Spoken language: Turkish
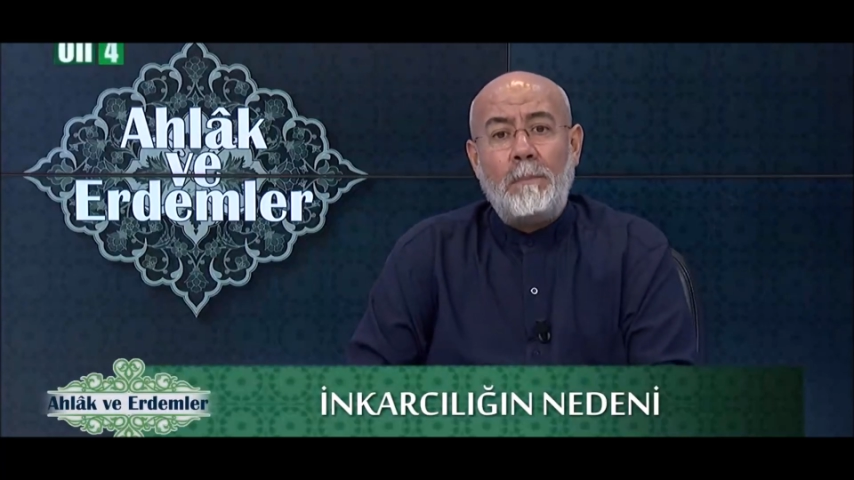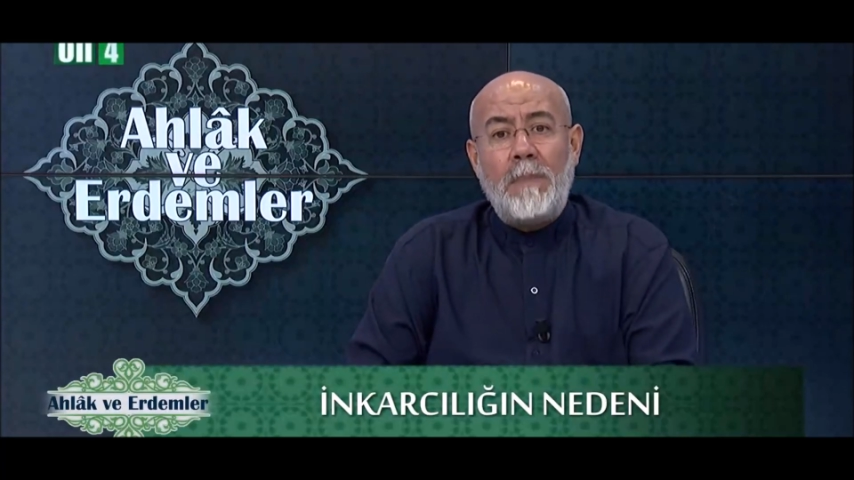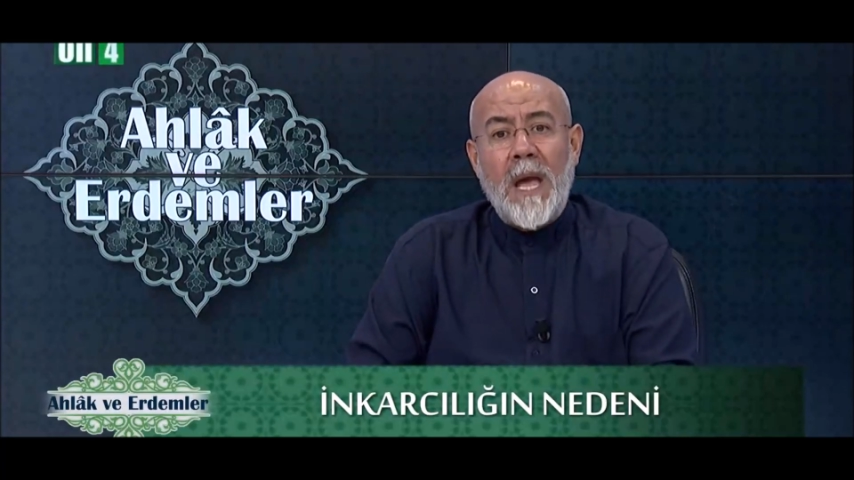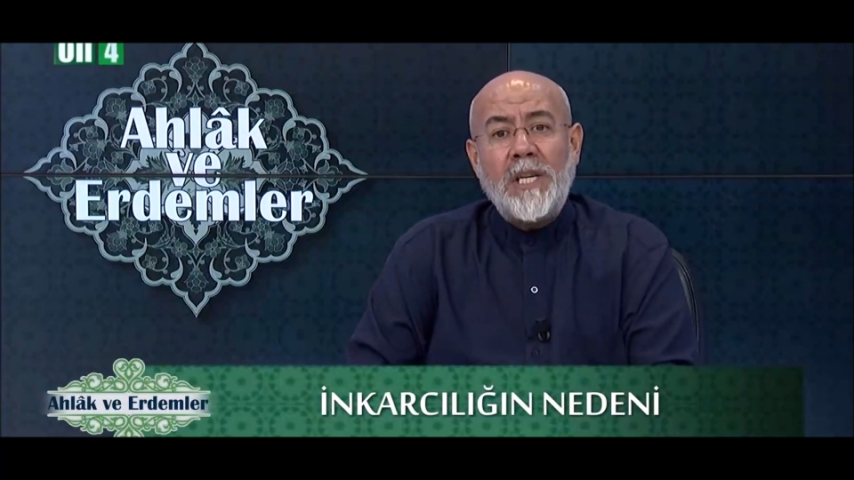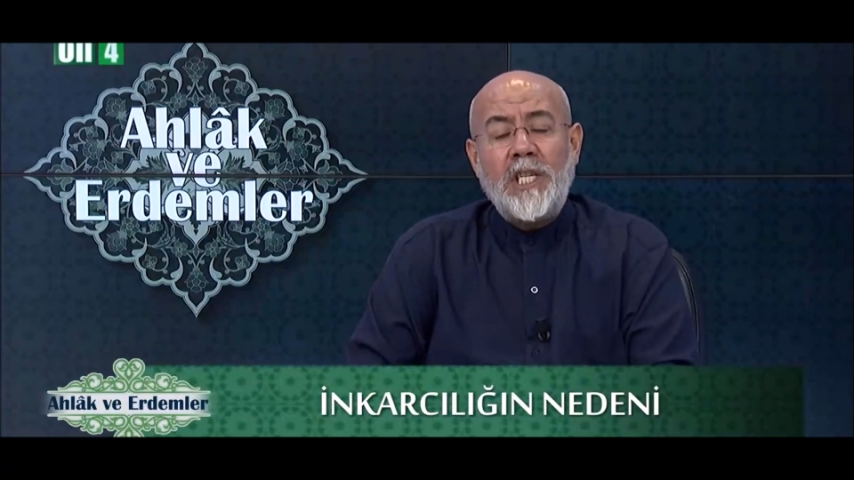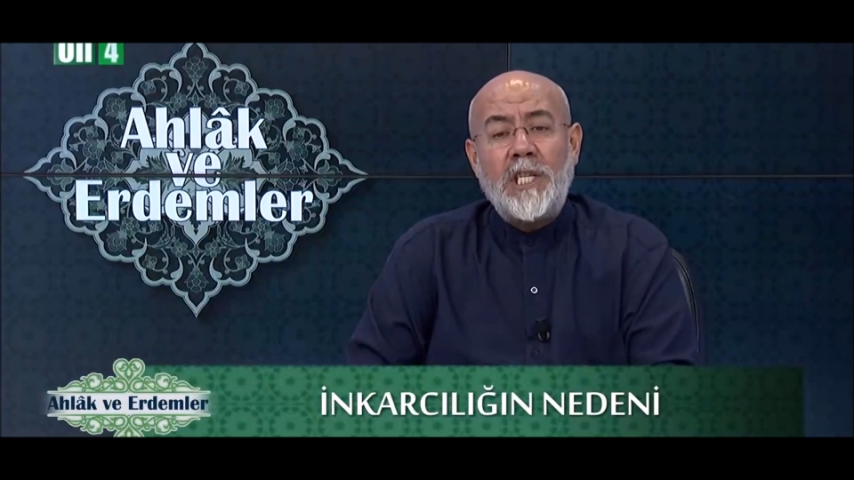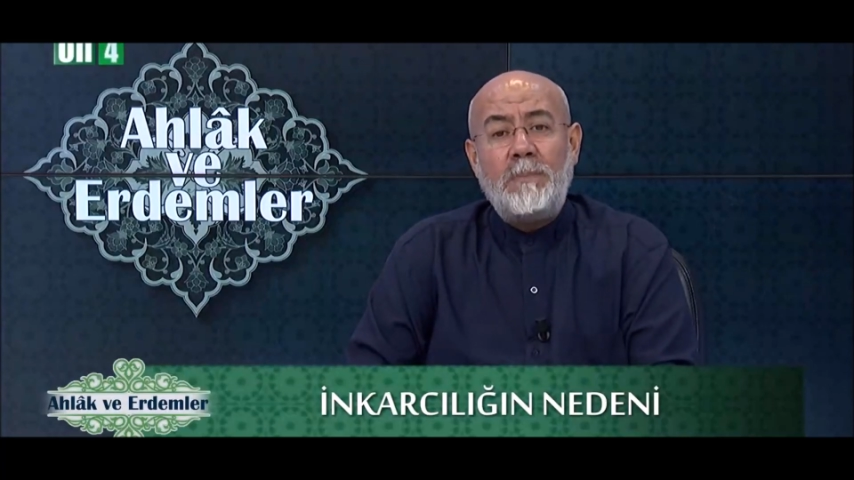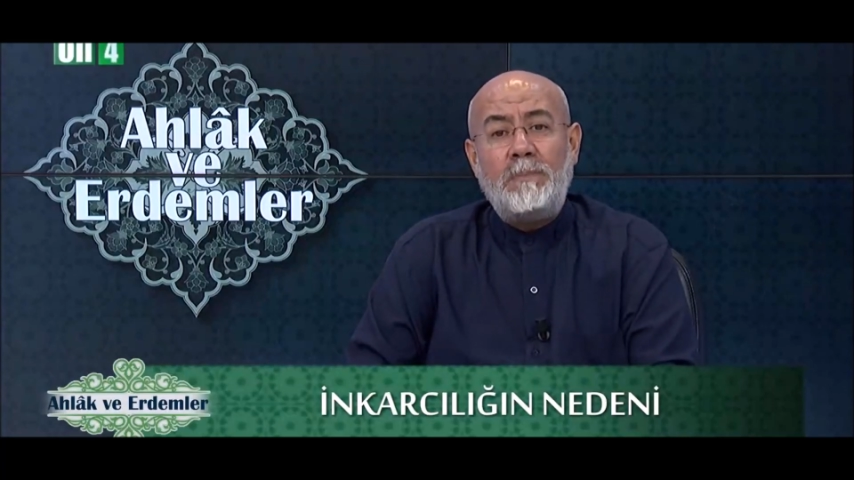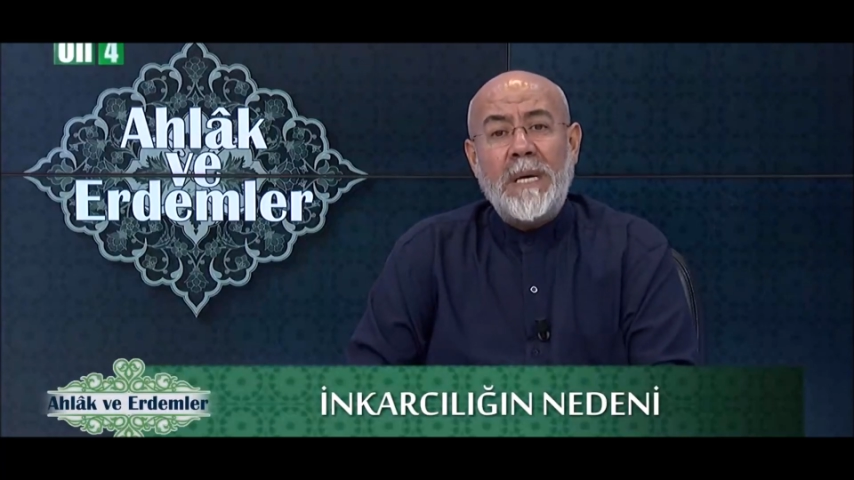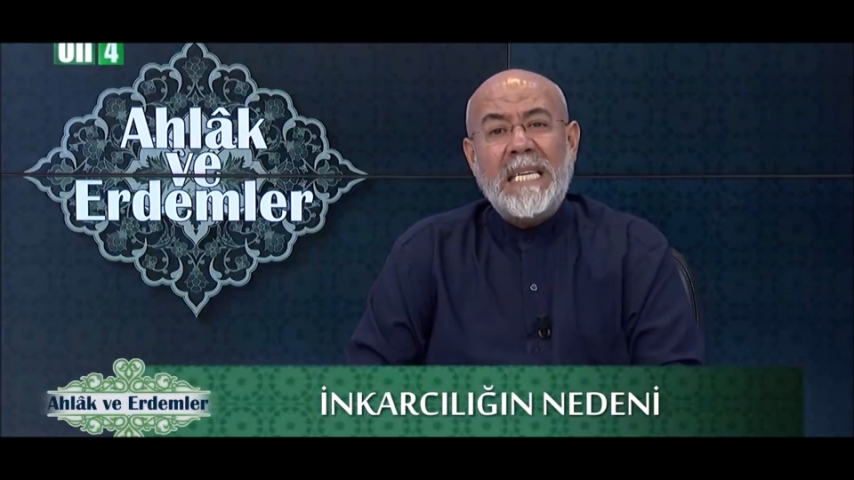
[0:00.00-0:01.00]

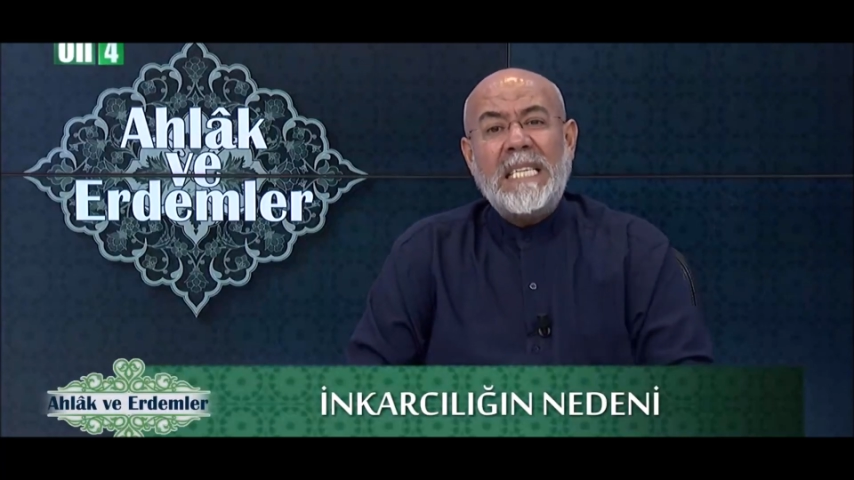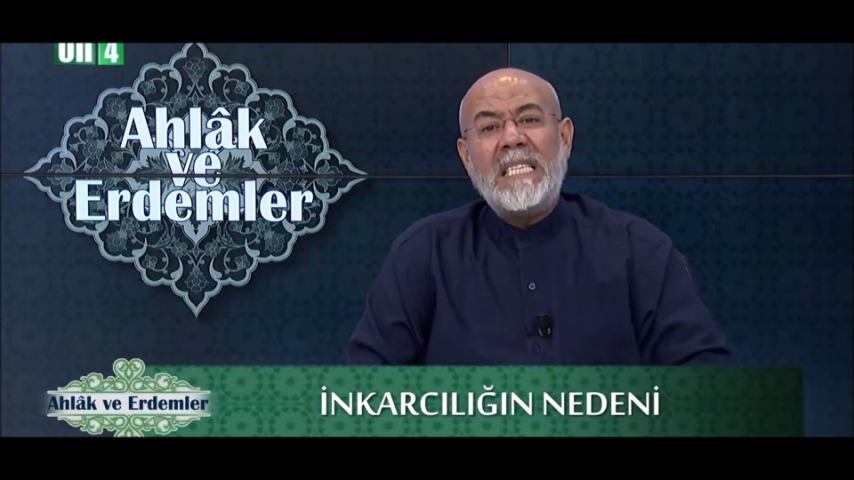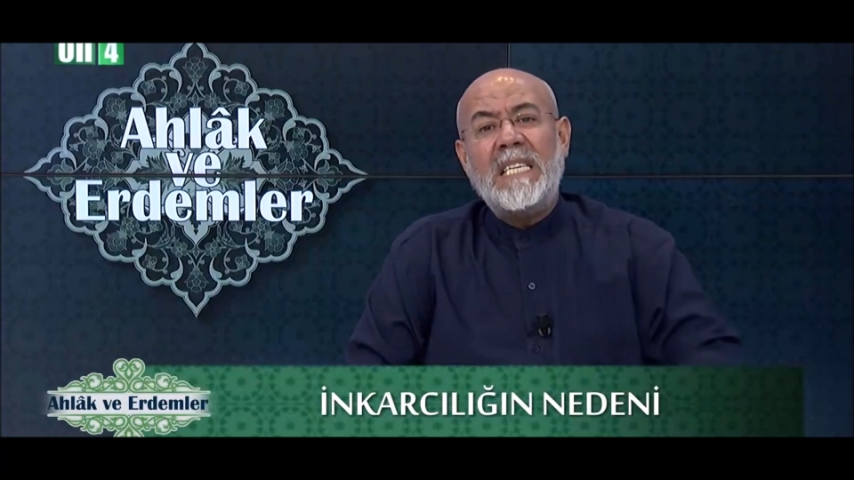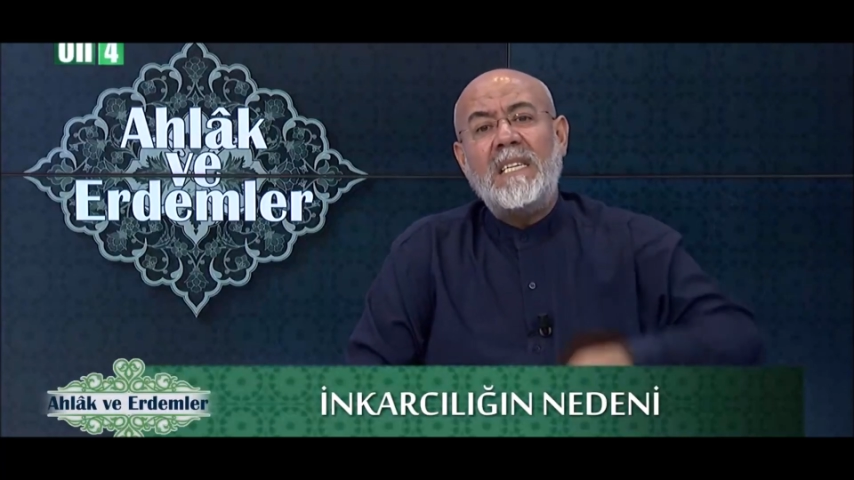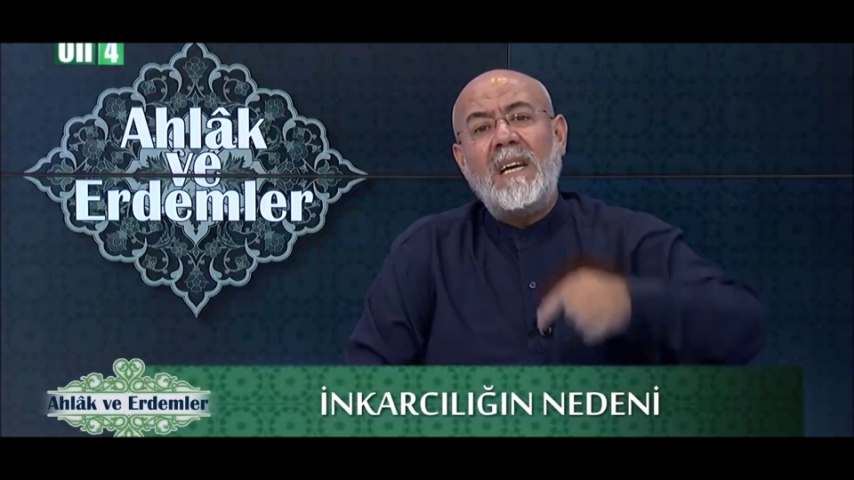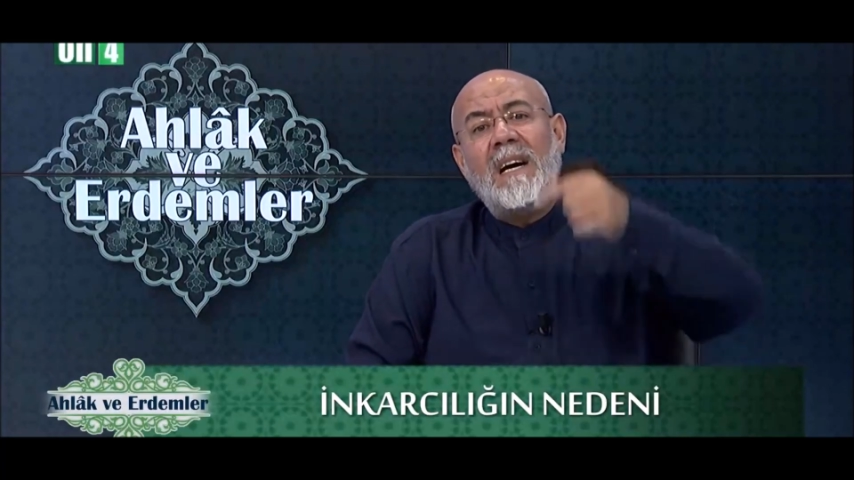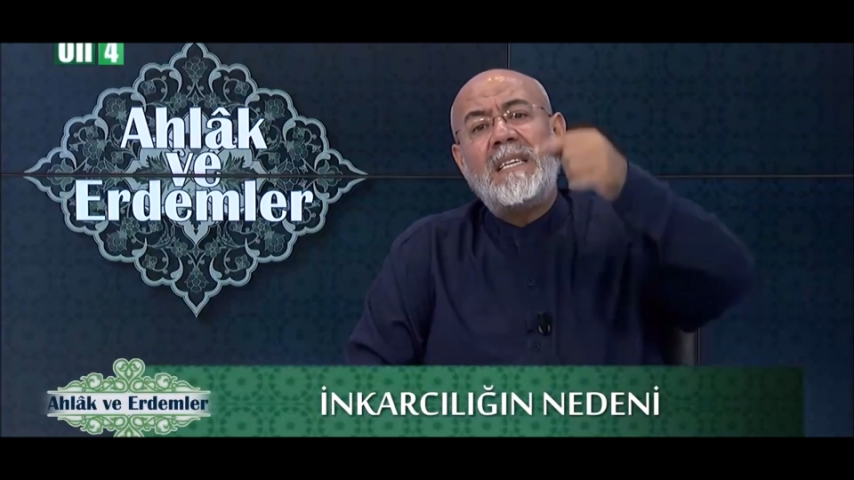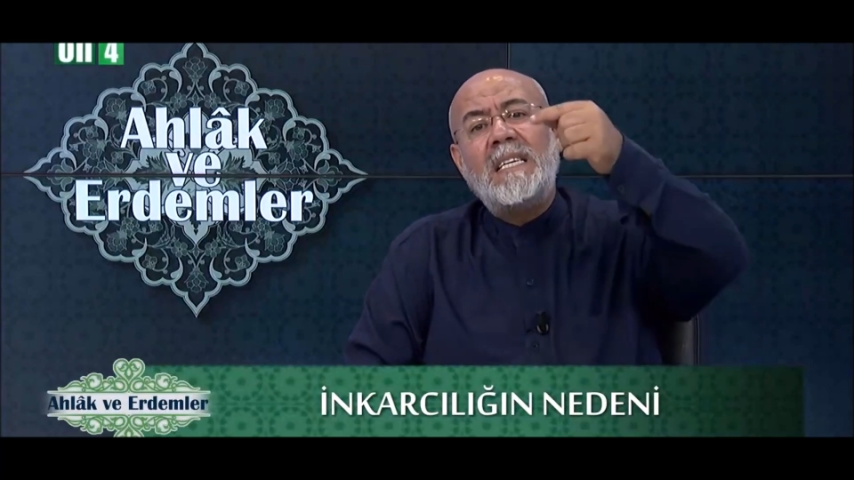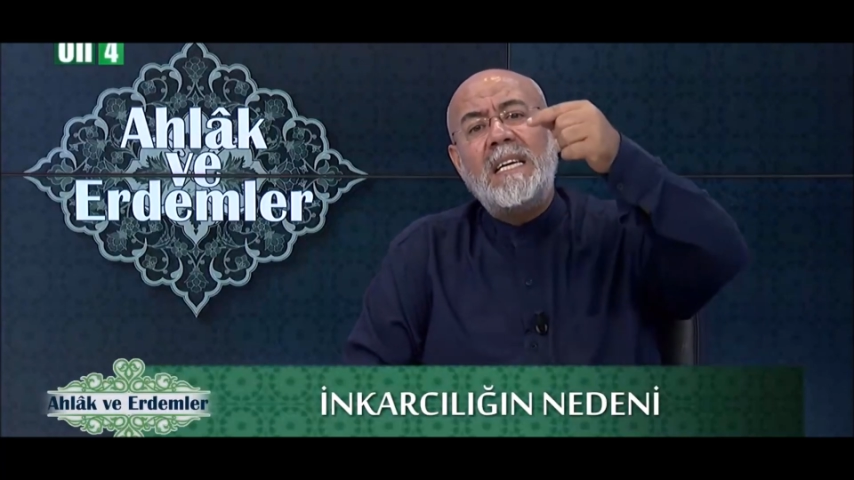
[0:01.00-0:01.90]
5000 dinar